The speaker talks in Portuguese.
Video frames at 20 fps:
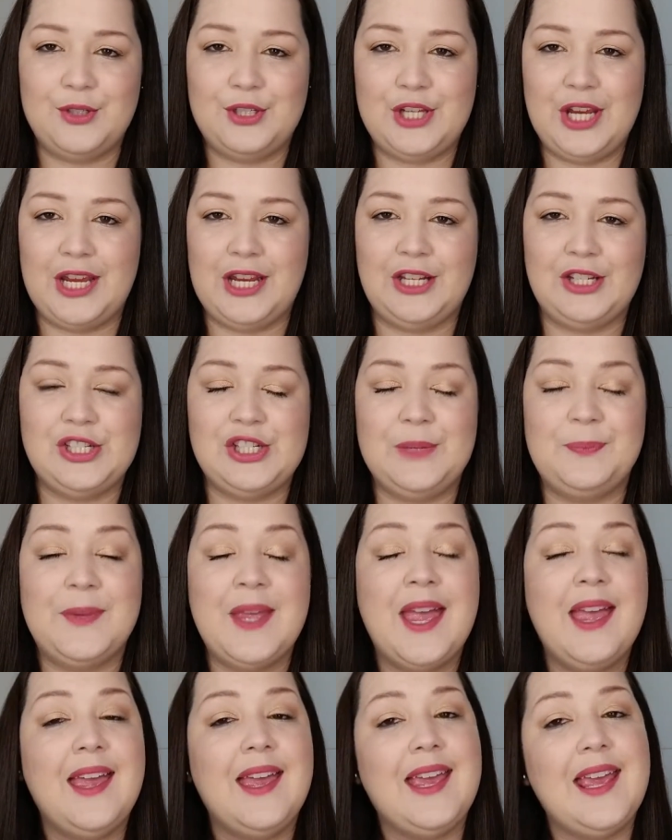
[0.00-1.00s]
gente.
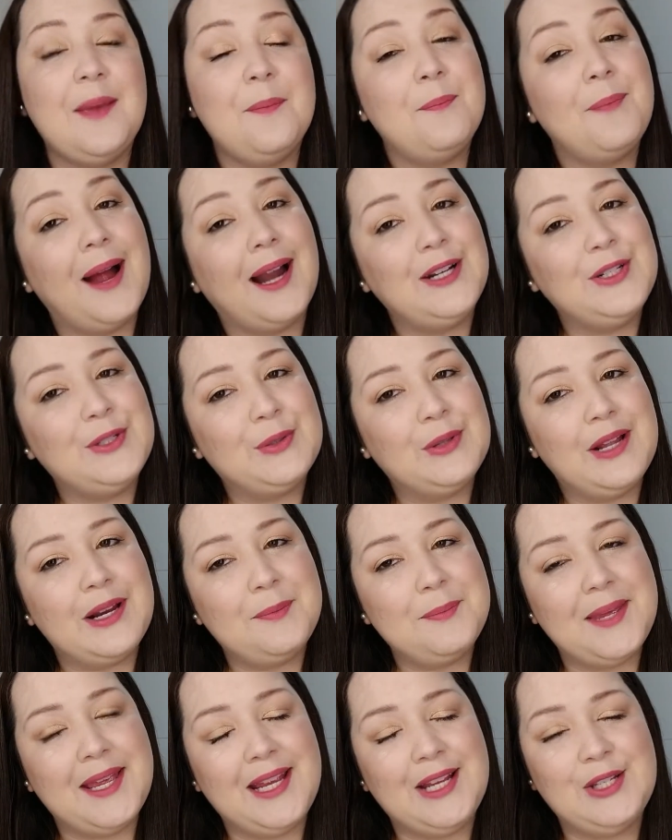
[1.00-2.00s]
E
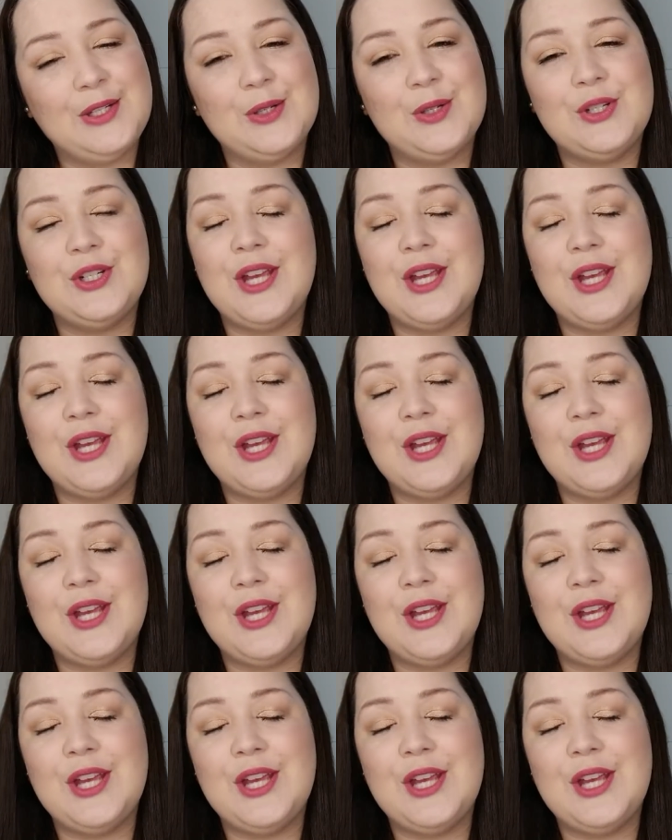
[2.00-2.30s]
particularmente o